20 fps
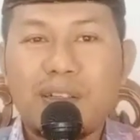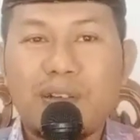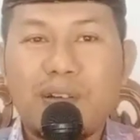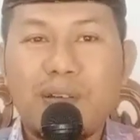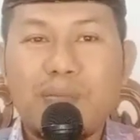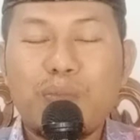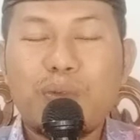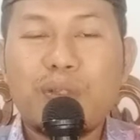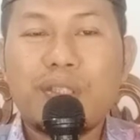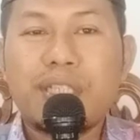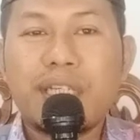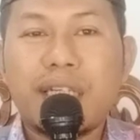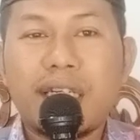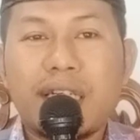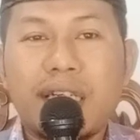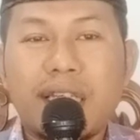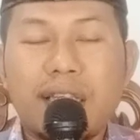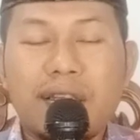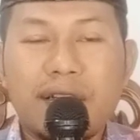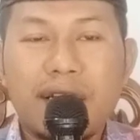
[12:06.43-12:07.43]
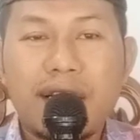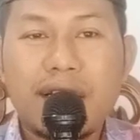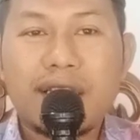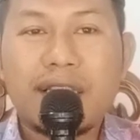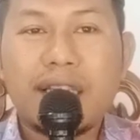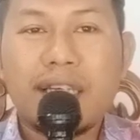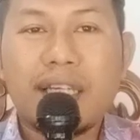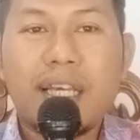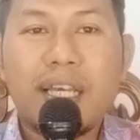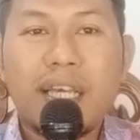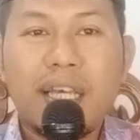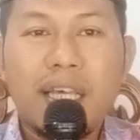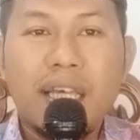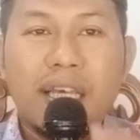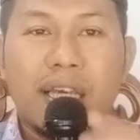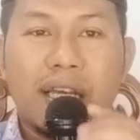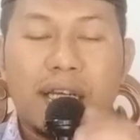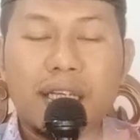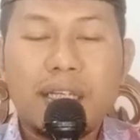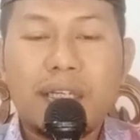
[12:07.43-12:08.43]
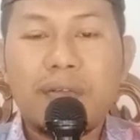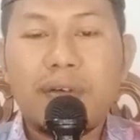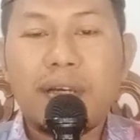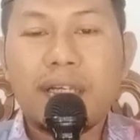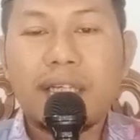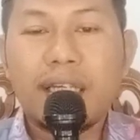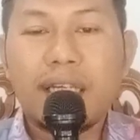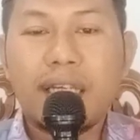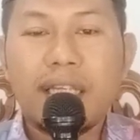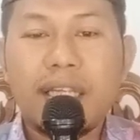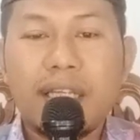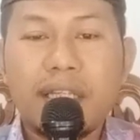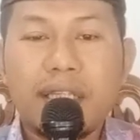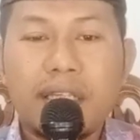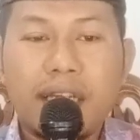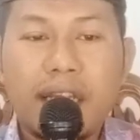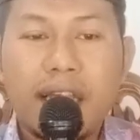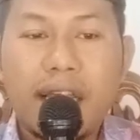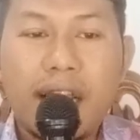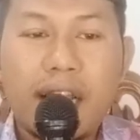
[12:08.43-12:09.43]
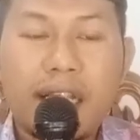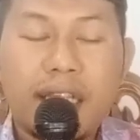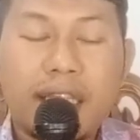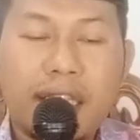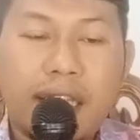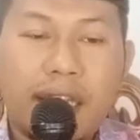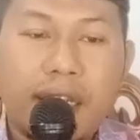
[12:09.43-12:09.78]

gemuceng gitu kan sehingga kedua giginya terlihat